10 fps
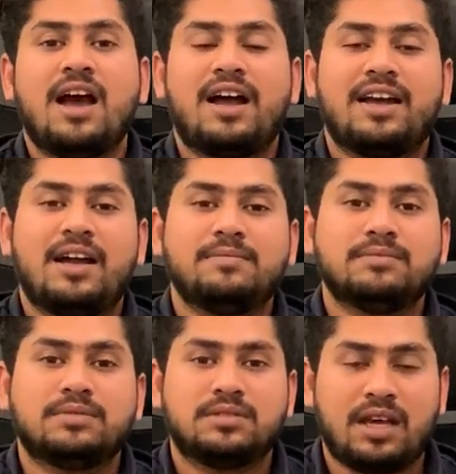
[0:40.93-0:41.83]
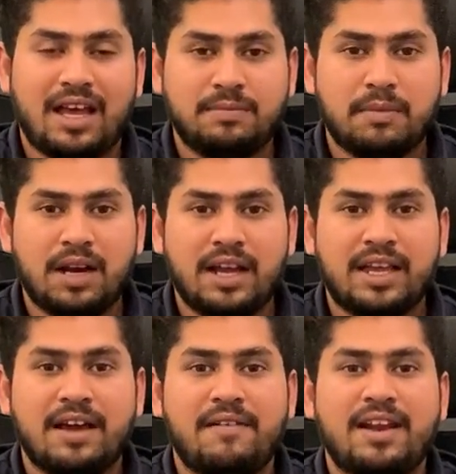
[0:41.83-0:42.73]
अगर हम सात मरला
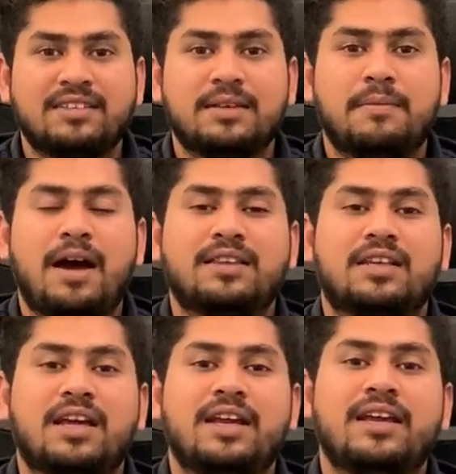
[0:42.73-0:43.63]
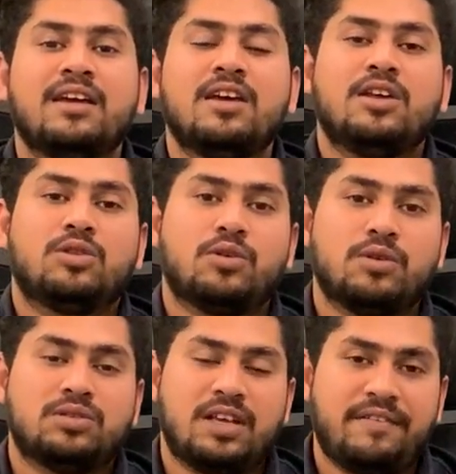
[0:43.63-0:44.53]
के हवाले से बात करें तो
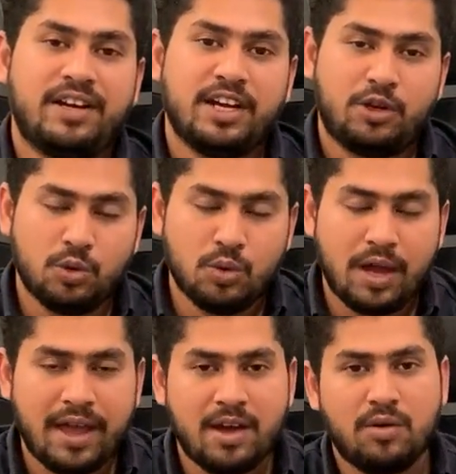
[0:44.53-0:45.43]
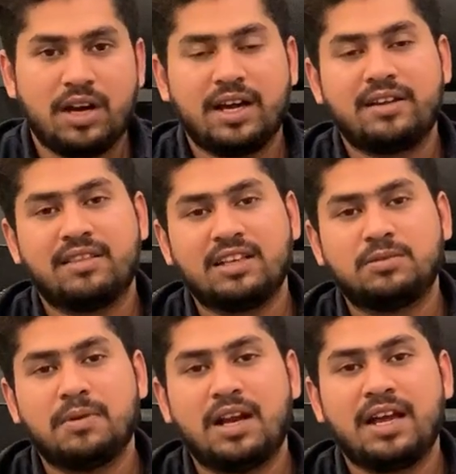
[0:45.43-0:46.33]
72 है और अगर 10
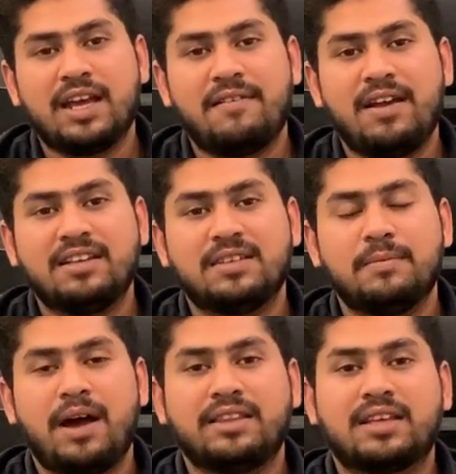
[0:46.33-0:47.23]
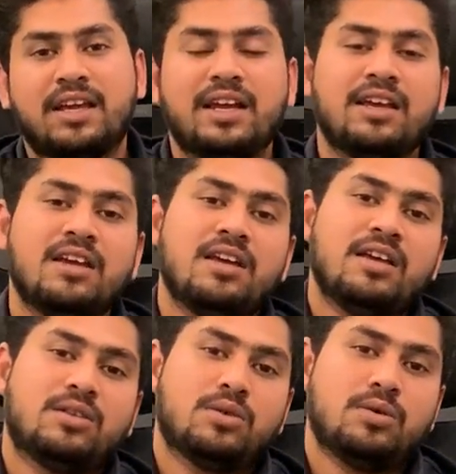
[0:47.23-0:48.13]
मरला के हवाले से बात करें
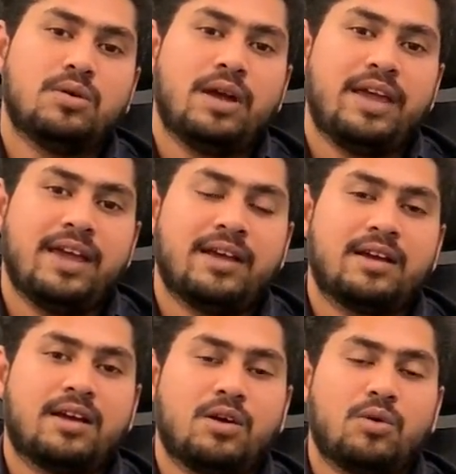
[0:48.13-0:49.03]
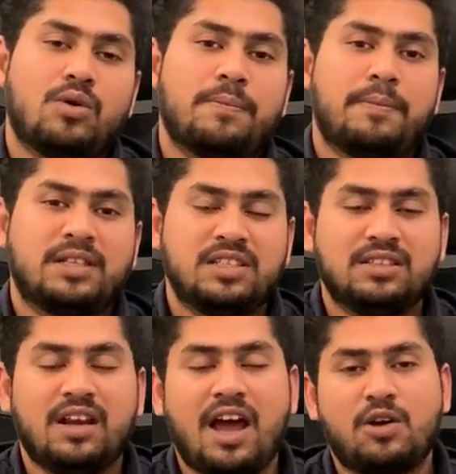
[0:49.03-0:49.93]
तो एक करोड़
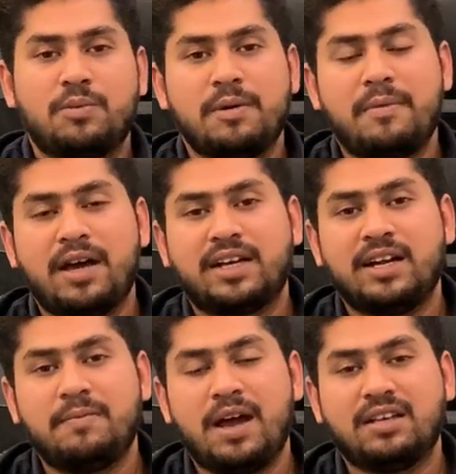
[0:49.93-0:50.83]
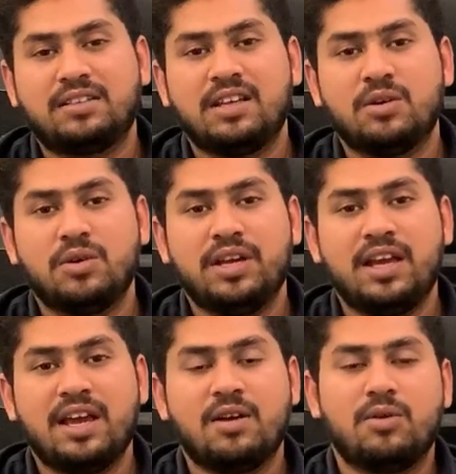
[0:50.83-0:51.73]
पच्चीस लाख रुपए मार्केट में आस्किंग हो रही
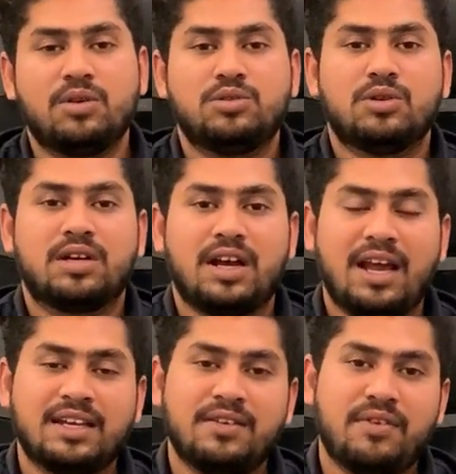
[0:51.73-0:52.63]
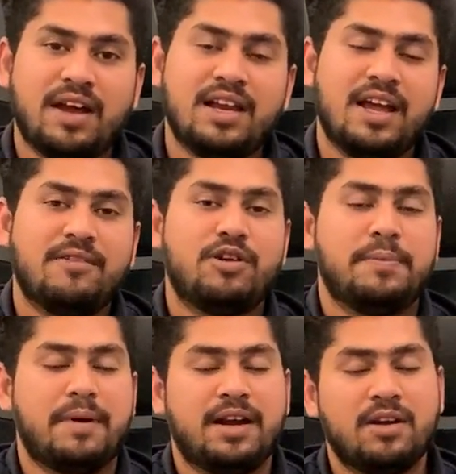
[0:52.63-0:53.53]
है और जो कनाल की फाइल है वो
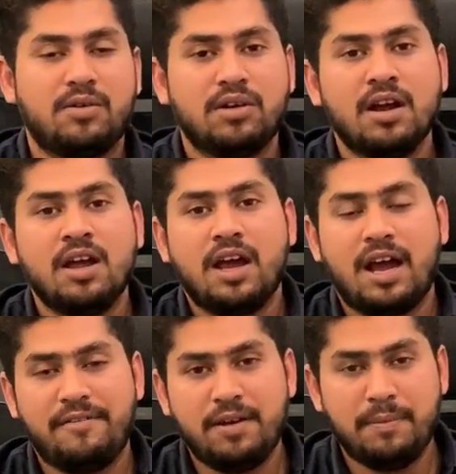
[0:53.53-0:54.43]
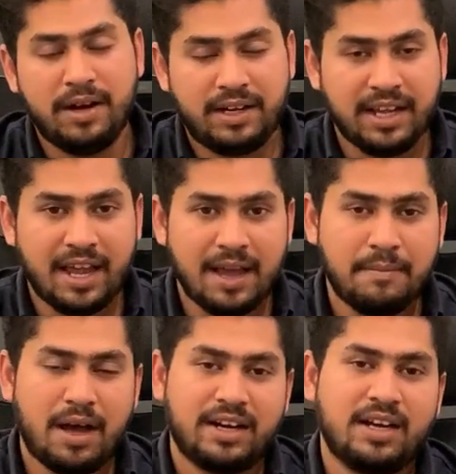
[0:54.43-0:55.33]
डिपेंड ऑन अवेलेबिलिटी है
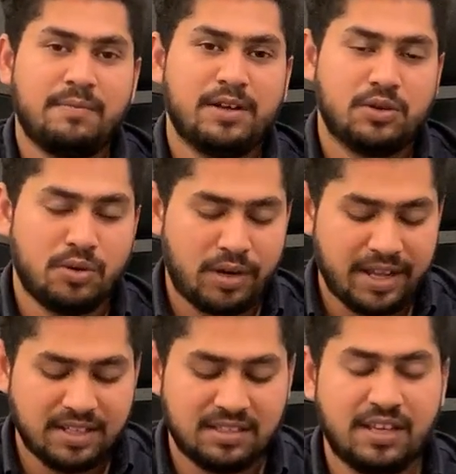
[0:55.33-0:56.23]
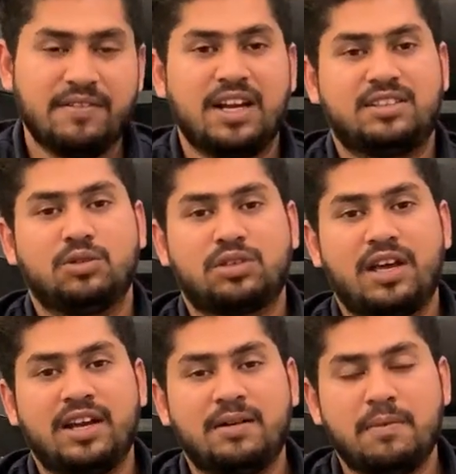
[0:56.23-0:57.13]
मार्केट में शॉर्ट है जिसकी वजह से उसका
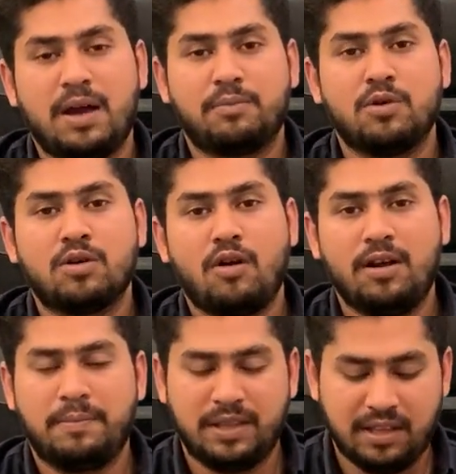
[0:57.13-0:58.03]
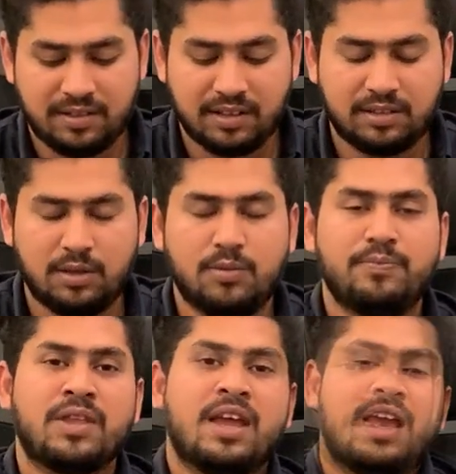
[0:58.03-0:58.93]
रेट मैं आपको कॉल पे दे सकता हूँ
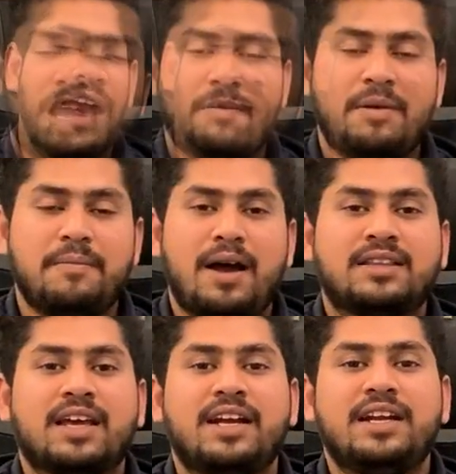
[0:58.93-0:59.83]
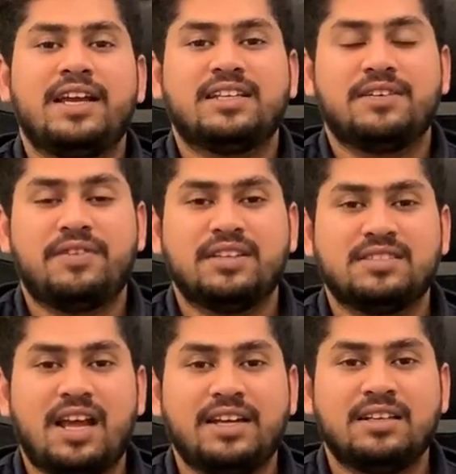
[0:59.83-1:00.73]
अब हम बात करें डीएचए फेज नाइन